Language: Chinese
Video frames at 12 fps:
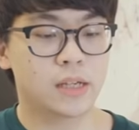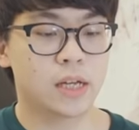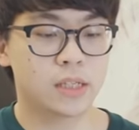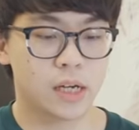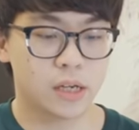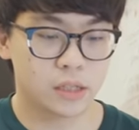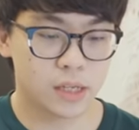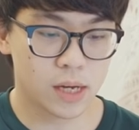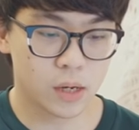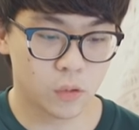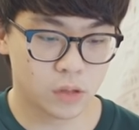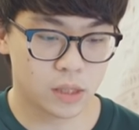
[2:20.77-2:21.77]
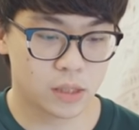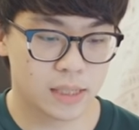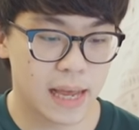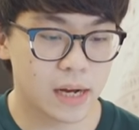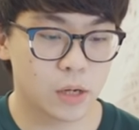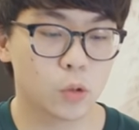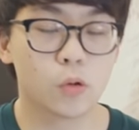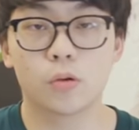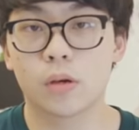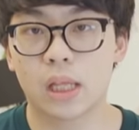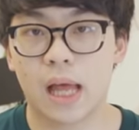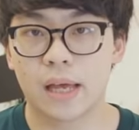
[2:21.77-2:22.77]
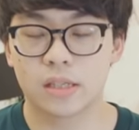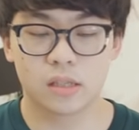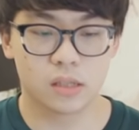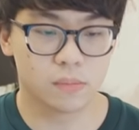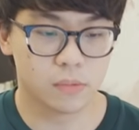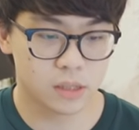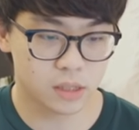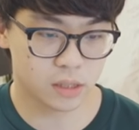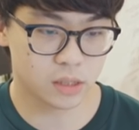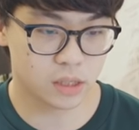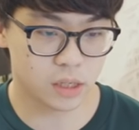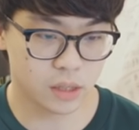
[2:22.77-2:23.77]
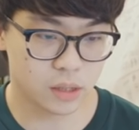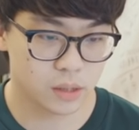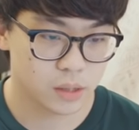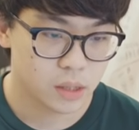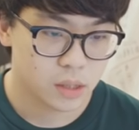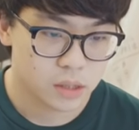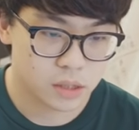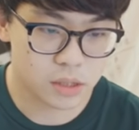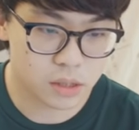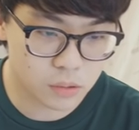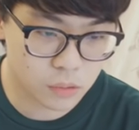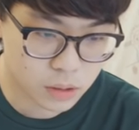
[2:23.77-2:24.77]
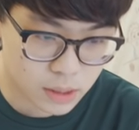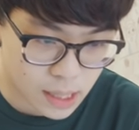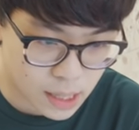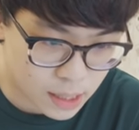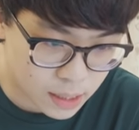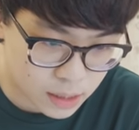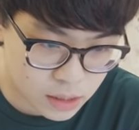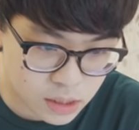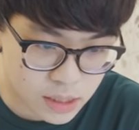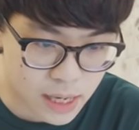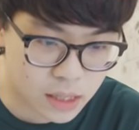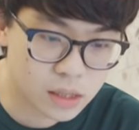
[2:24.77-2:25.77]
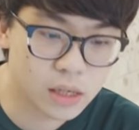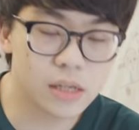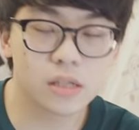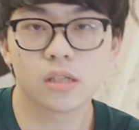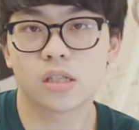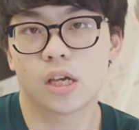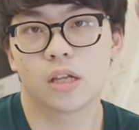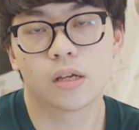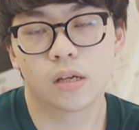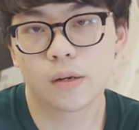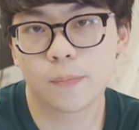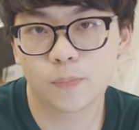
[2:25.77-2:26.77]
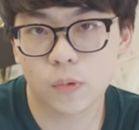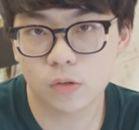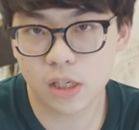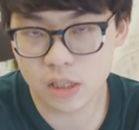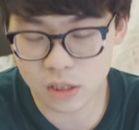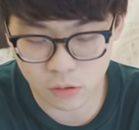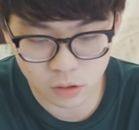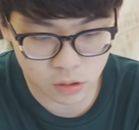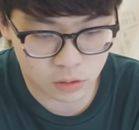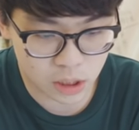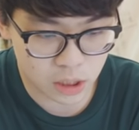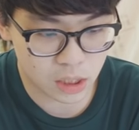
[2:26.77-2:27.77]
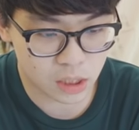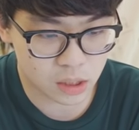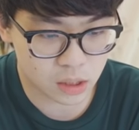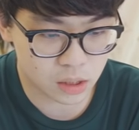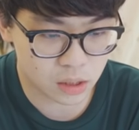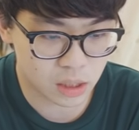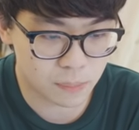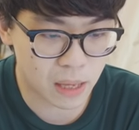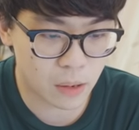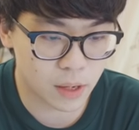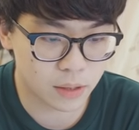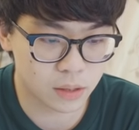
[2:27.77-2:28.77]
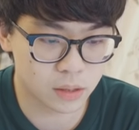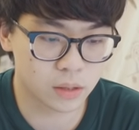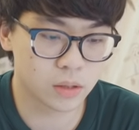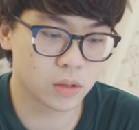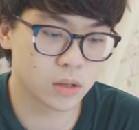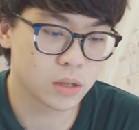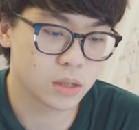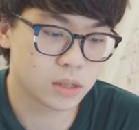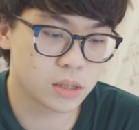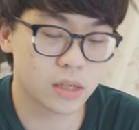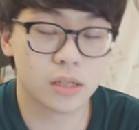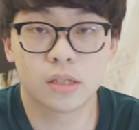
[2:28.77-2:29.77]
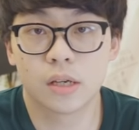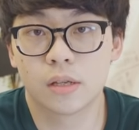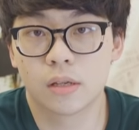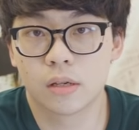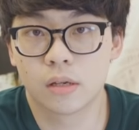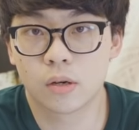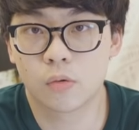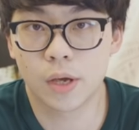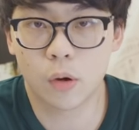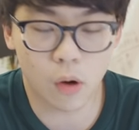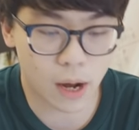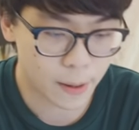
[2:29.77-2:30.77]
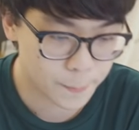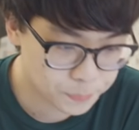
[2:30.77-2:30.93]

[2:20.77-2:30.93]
家讲一下我这三个多月来是怎么省钱的。其实我在进来隔离之前呢，我在心中就有拟定一个一百万的省钱的规划。